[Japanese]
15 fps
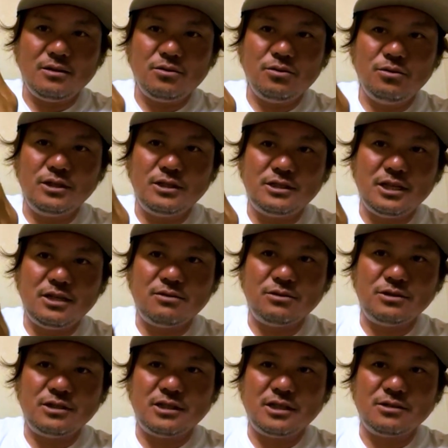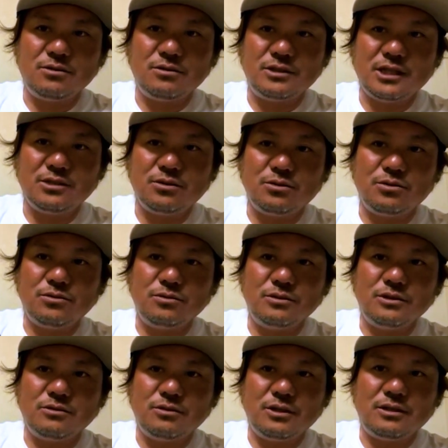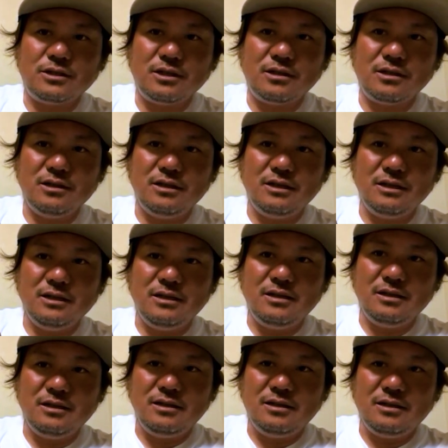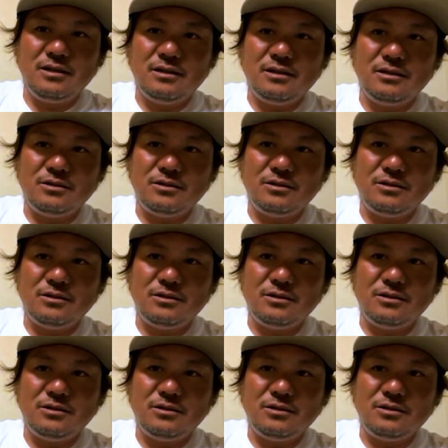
ここでシェイクしてさ誘誘っとくんです、こうやって。